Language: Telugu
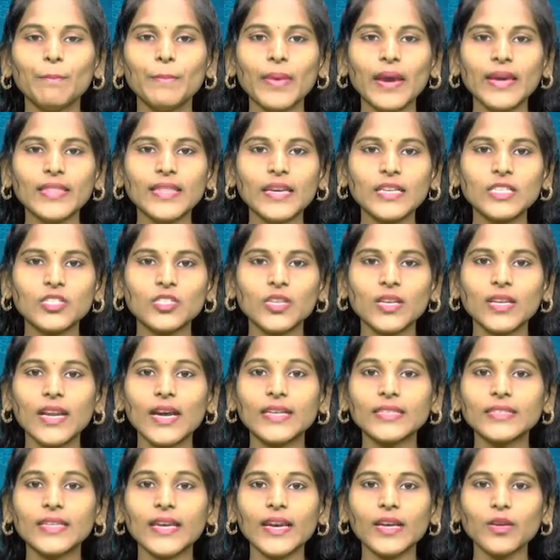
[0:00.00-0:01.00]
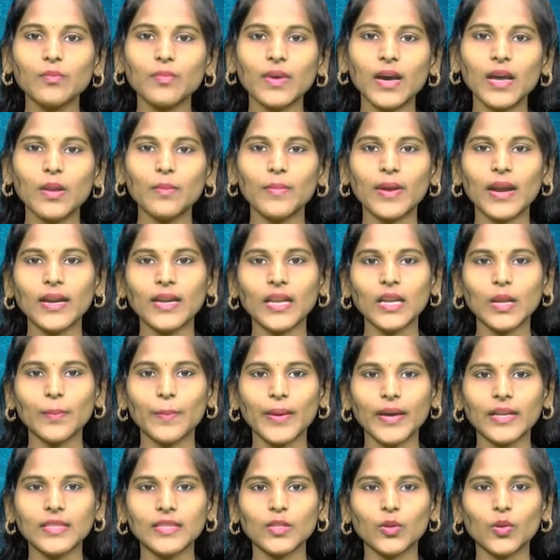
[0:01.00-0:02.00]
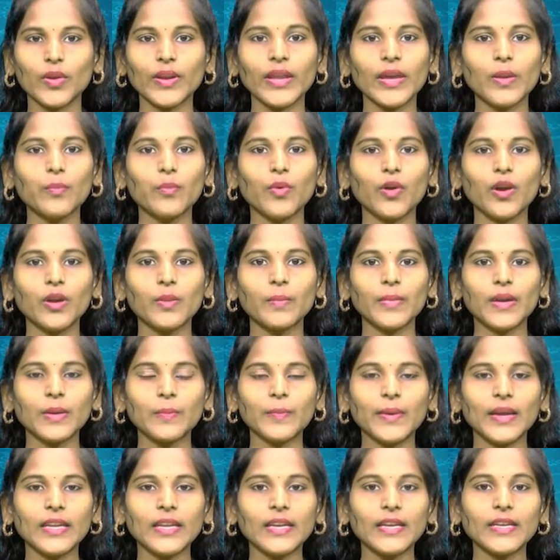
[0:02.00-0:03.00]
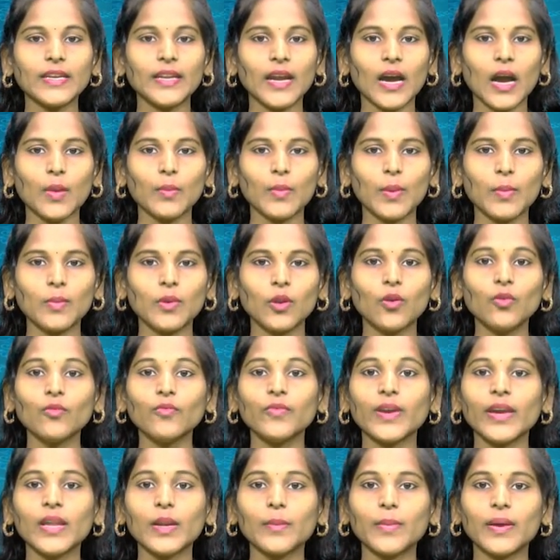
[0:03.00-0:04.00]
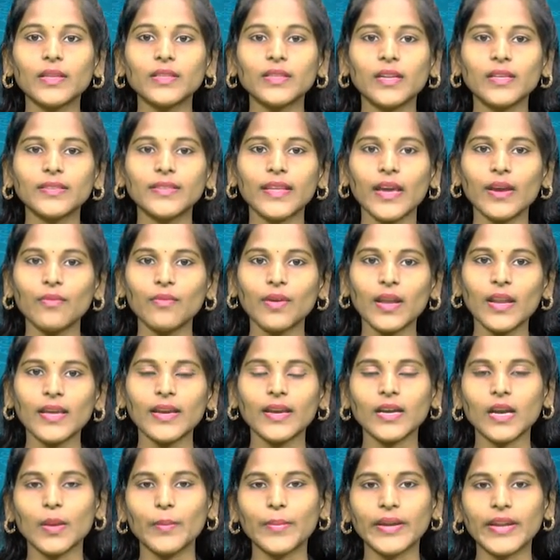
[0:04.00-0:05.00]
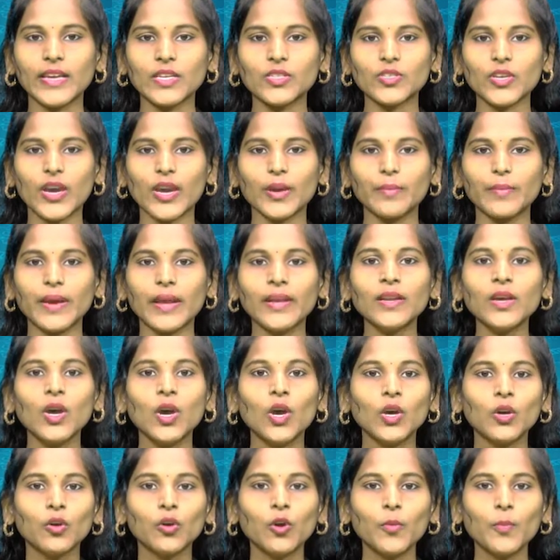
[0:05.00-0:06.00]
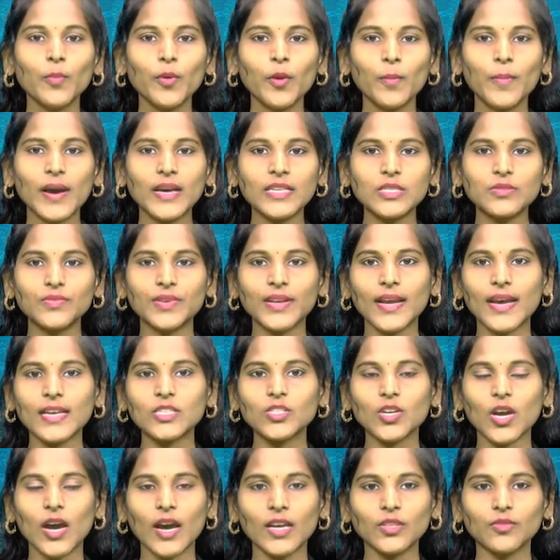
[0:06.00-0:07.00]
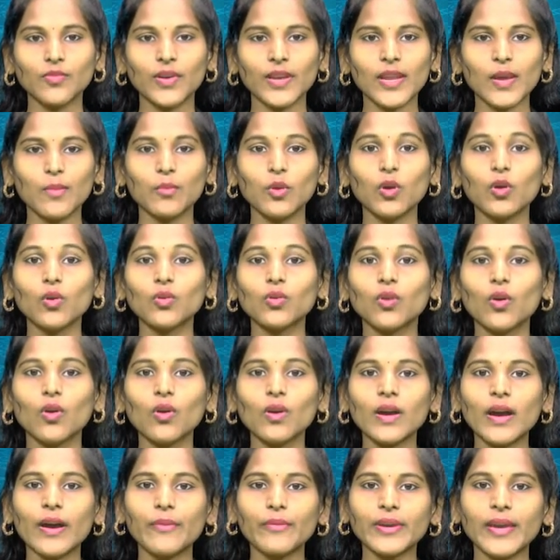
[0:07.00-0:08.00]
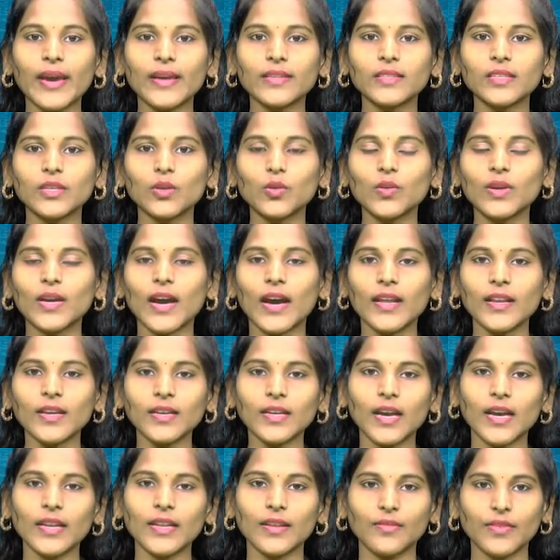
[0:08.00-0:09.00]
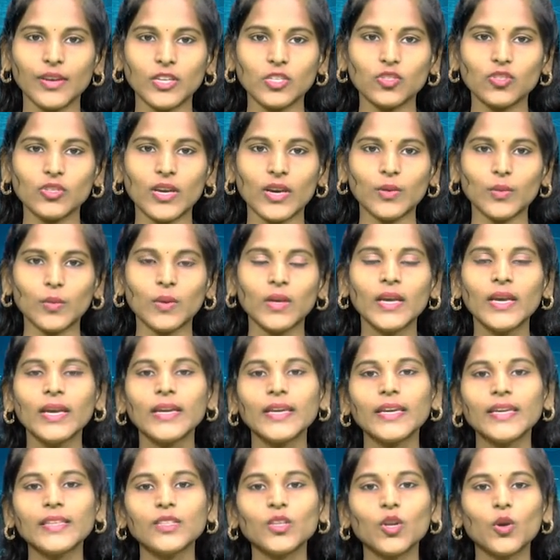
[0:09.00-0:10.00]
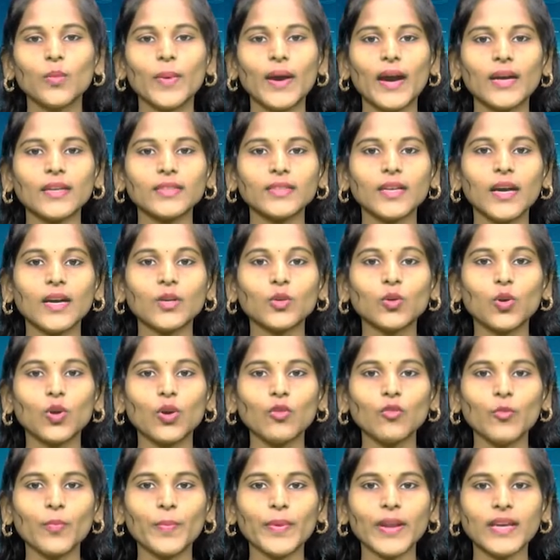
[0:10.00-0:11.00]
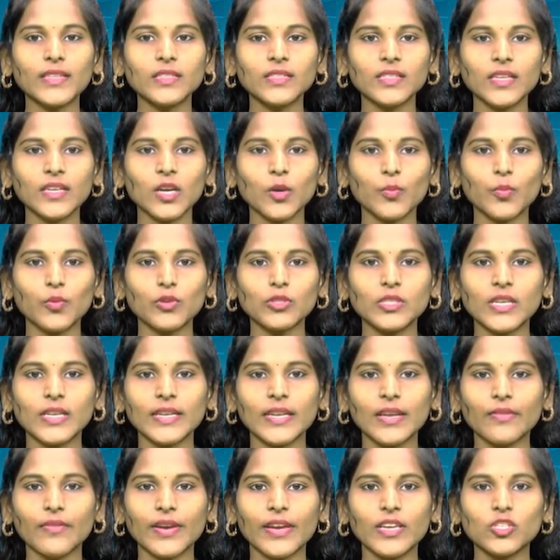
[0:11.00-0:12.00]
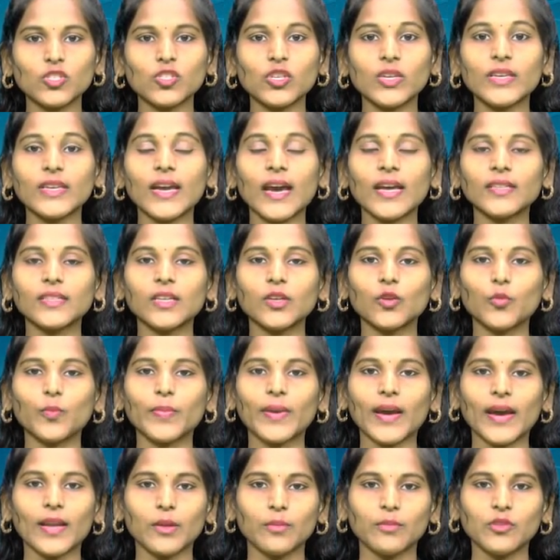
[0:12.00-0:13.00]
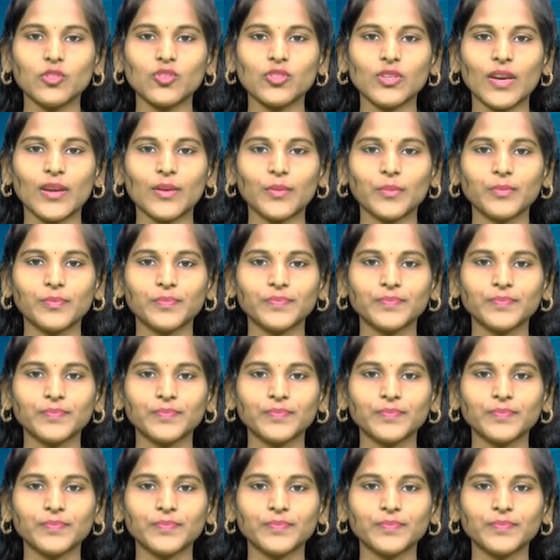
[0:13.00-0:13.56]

మెదక్ జిల్లా టేక్మాల్ మండల పరిధిలోని బోడ్మట్పల్లి గ్రామంలో వీరభద్ర దేవాలయ కమిటీ చైర్మన్ ఉప్పు బస్వరాజ్ ఆధ్వర్యంలో గోగావు యాత్రను ఘనంగా నిర్వహించారు ఇందులో భాగంగా గోవు ప్రత్యేక పూజలు నిర్వహించి యాత్రను ప్రారంభించారు